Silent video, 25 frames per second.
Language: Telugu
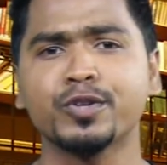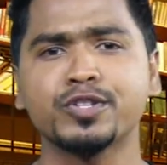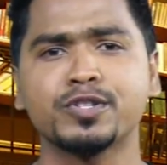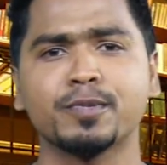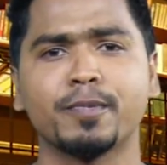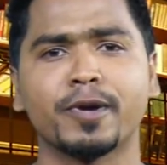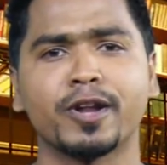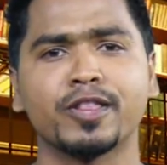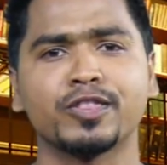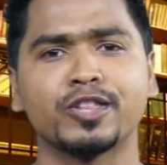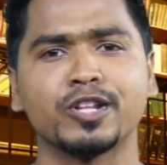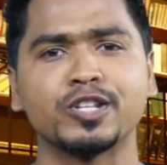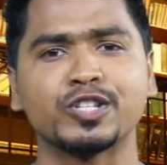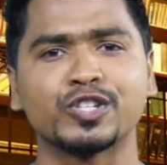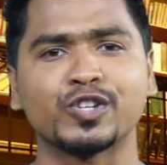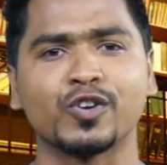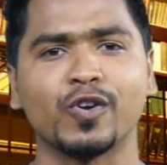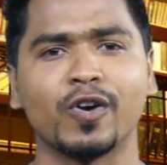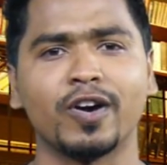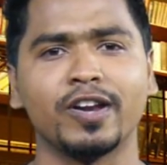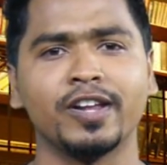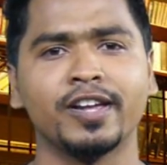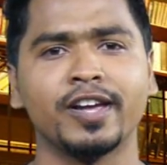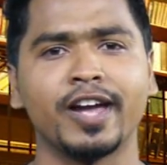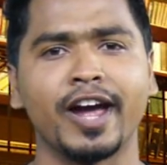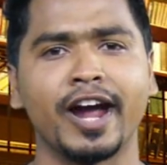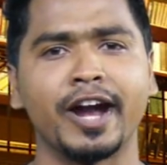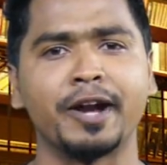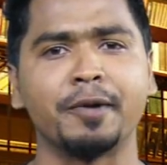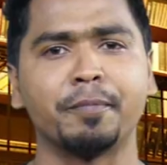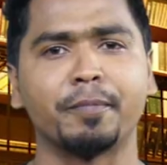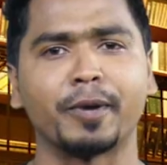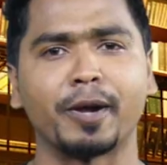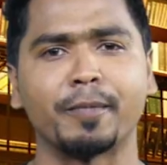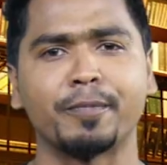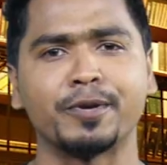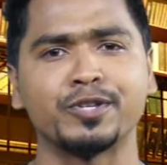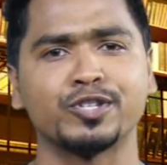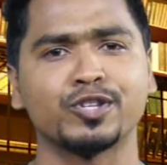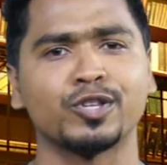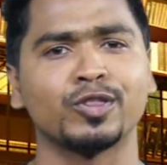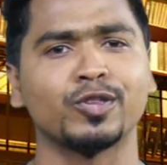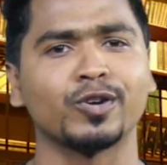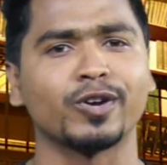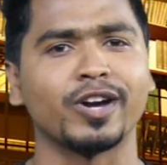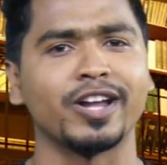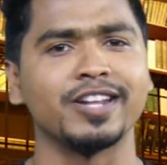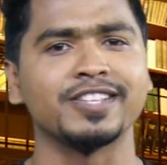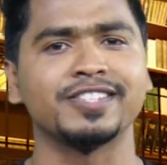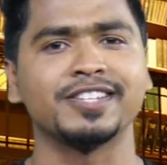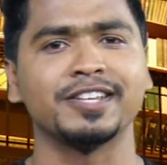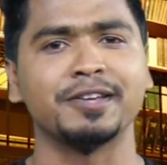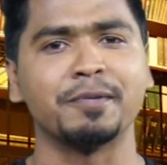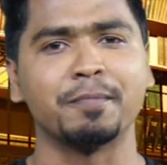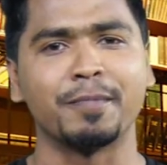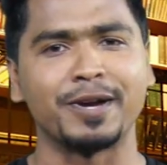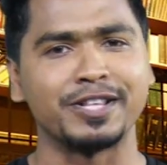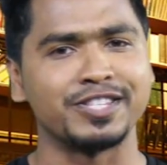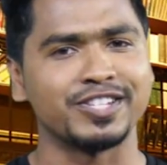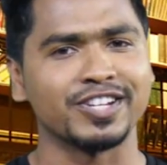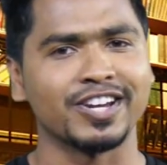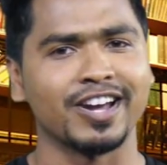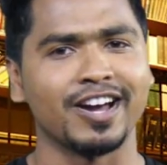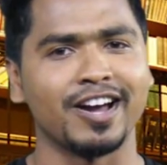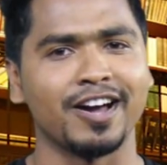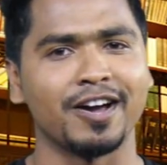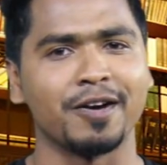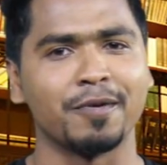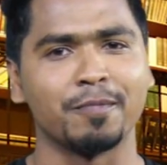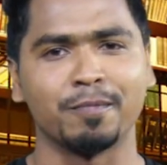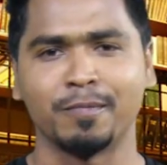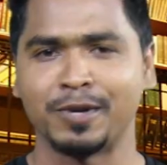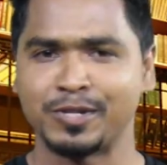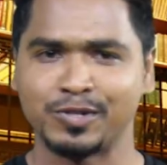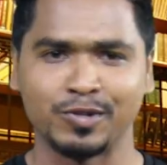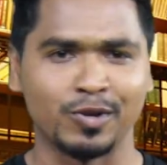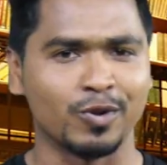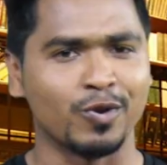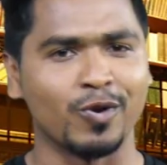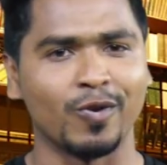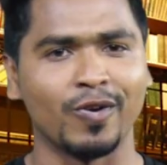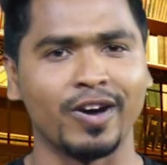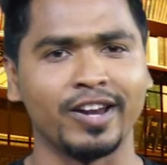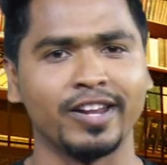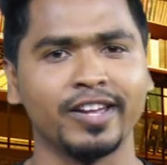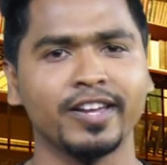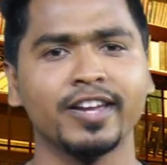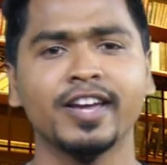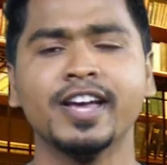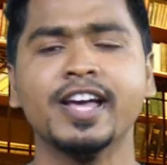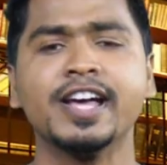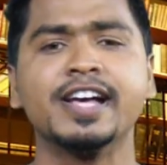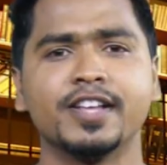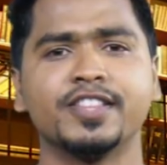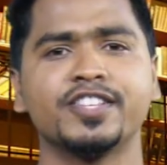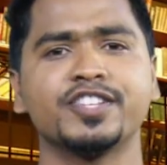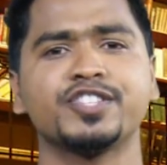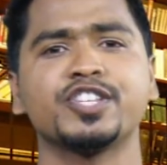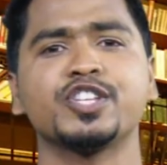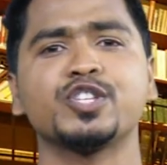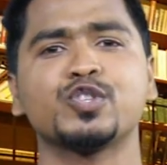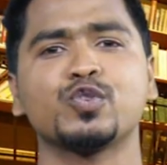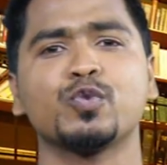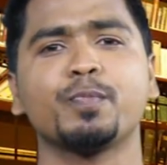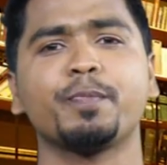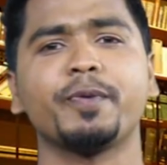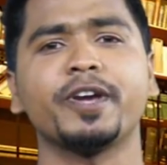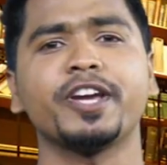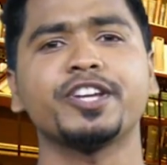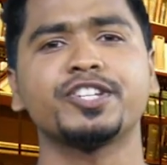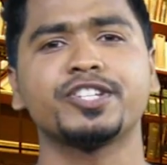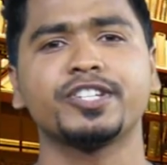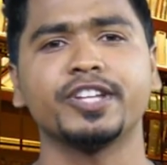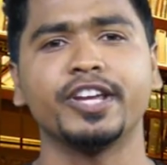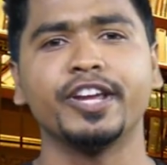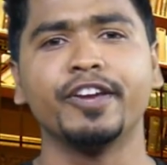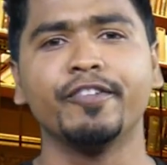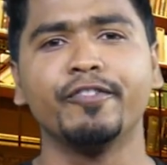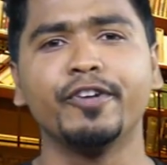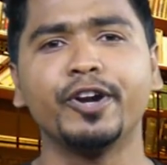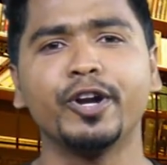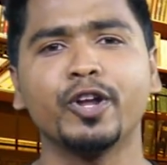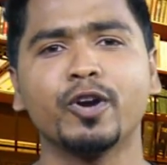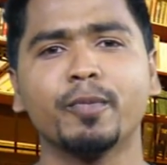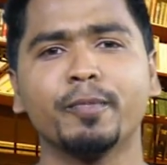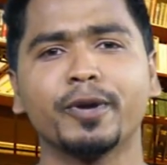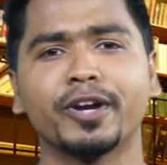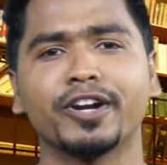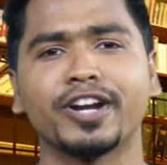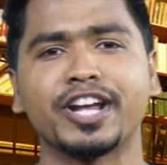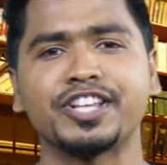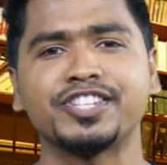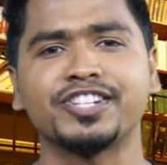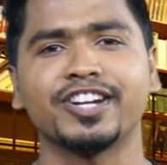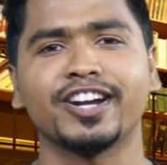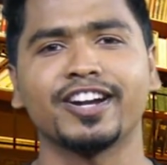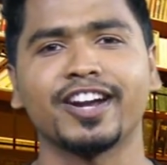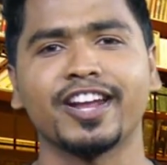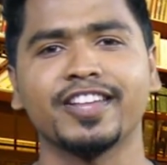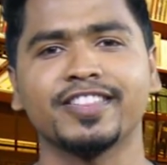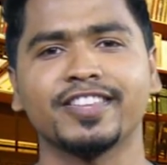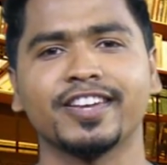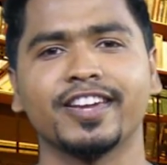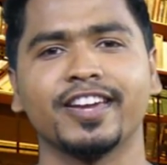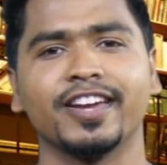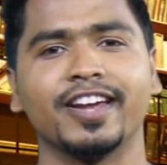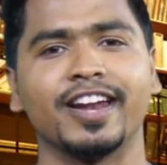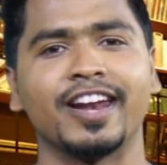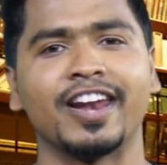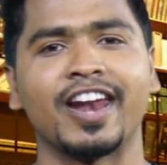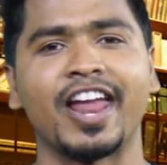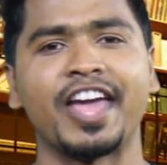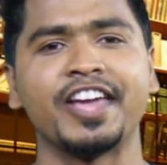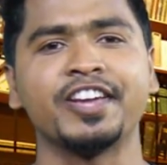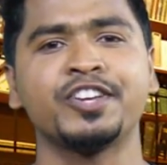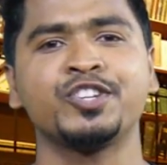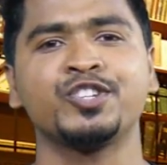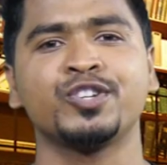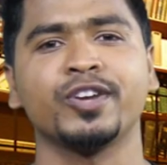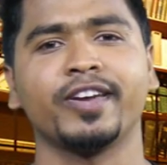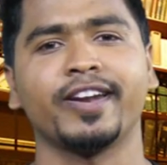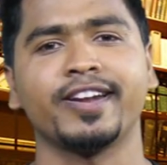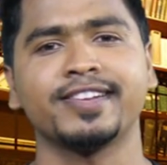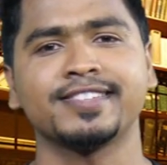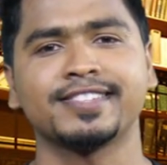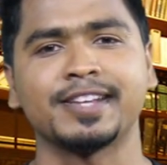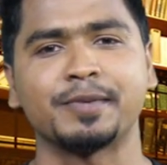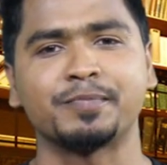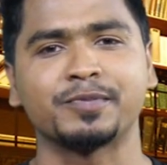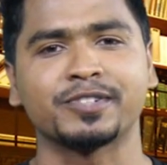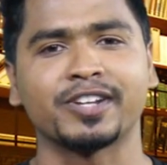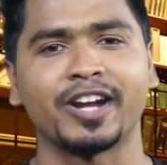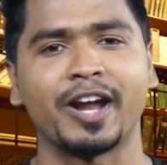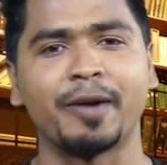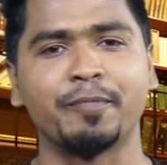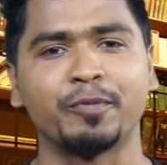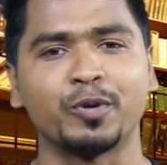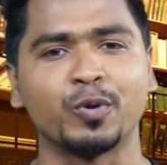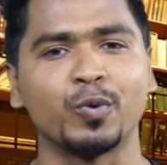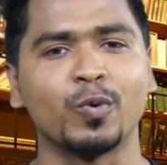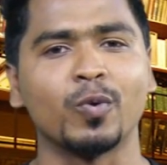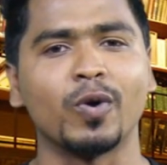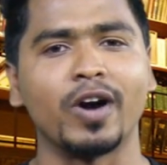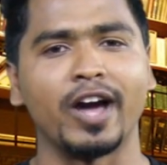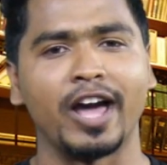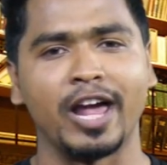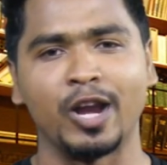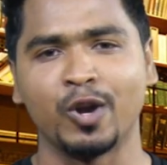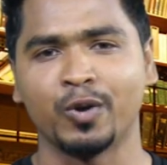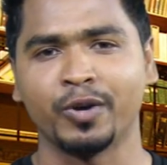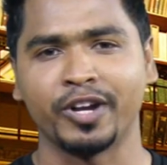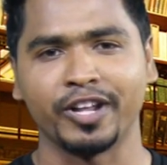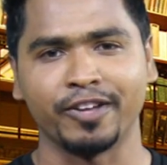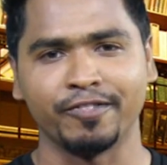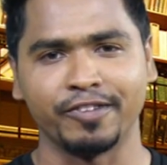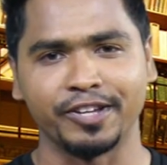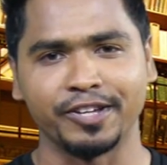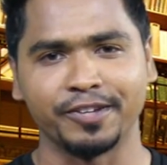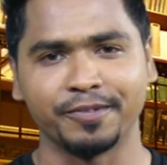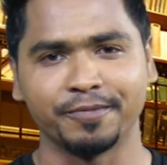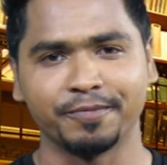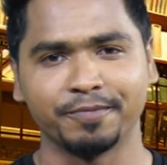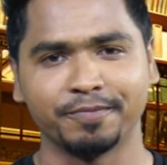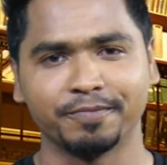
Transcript: గురించి మనం తెలుసుకోవాలి అండ్ ప్రపంచంతో కలిసి మంచిగా మసులుకోవాలి దిస్ ఈజ్ రూపేష్ ఈ వీడియో మీకు నచ్చినట్లయితే లైక్ షేర్ అండ్ సబ్స్క్రైబ్ టు అలో టీవీ